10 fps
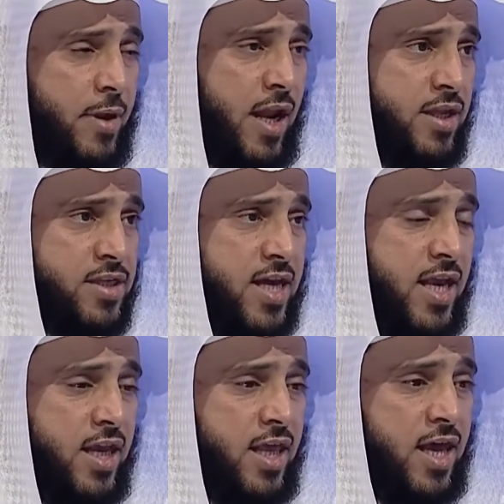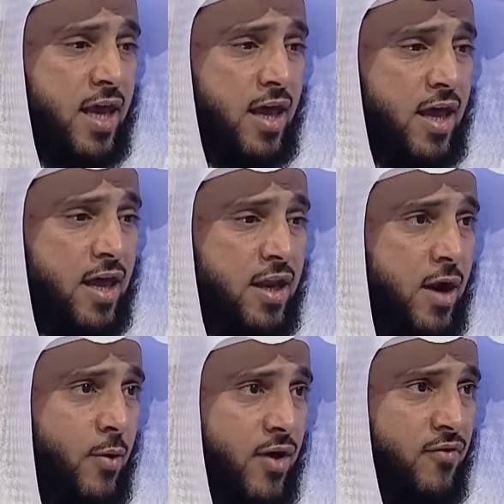من الإنسان إذا
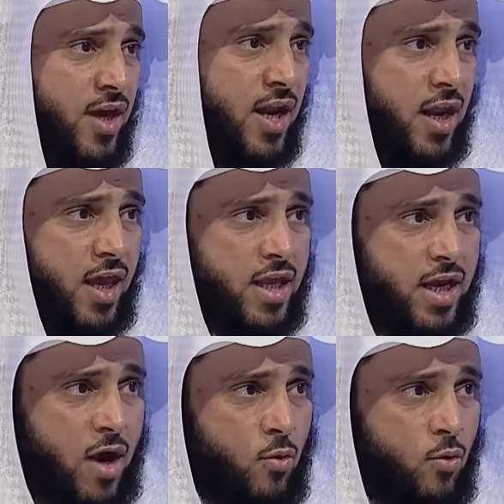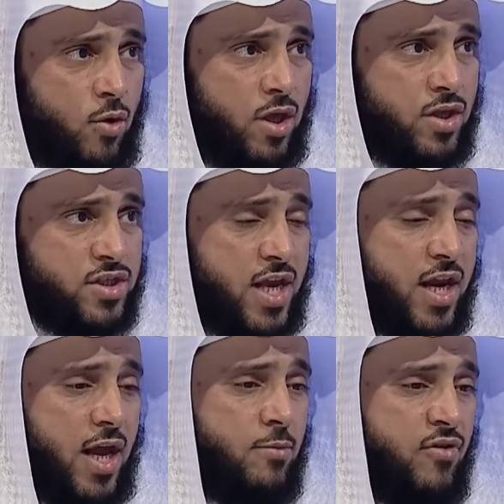نوى فعل الخير أو
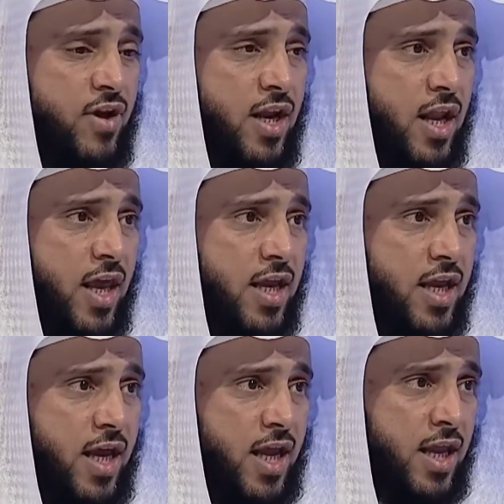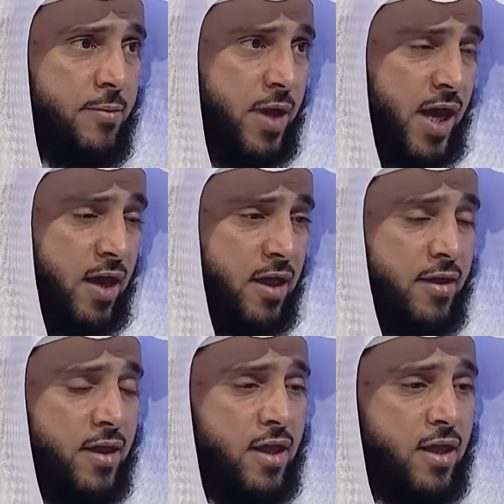صرح بفعل الخير أن يمنعه
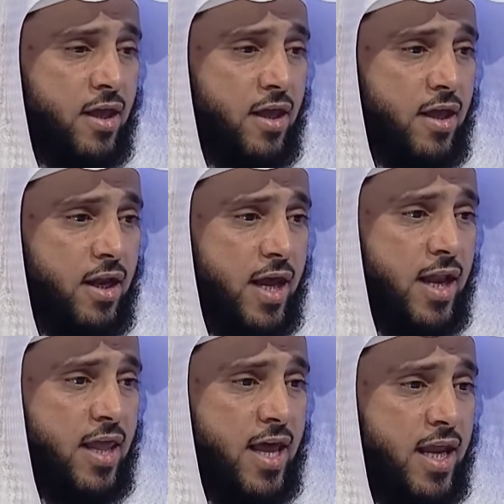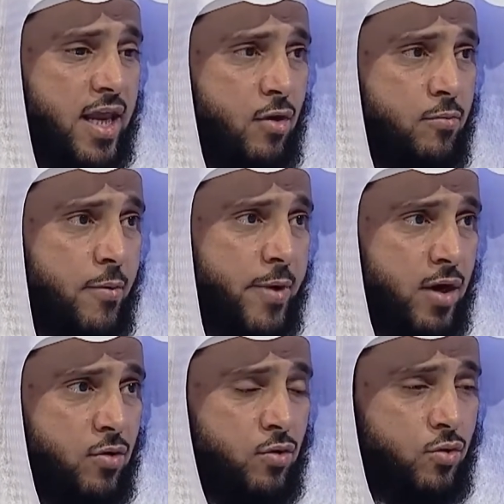لأن ذلك ربما
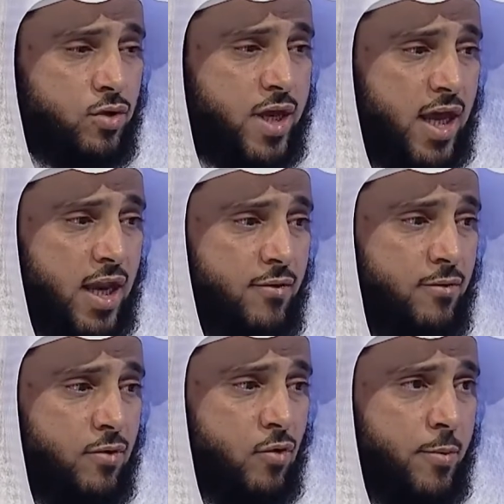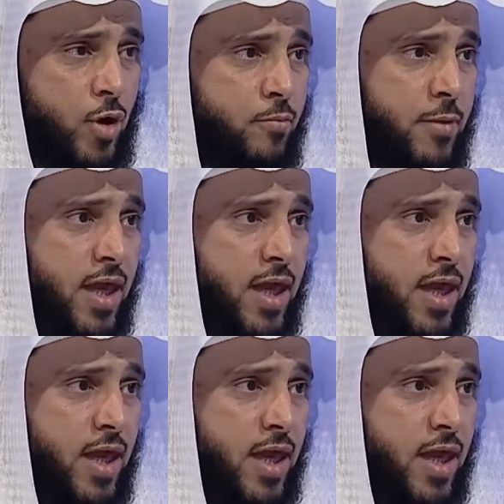يكون داخلا ومنهم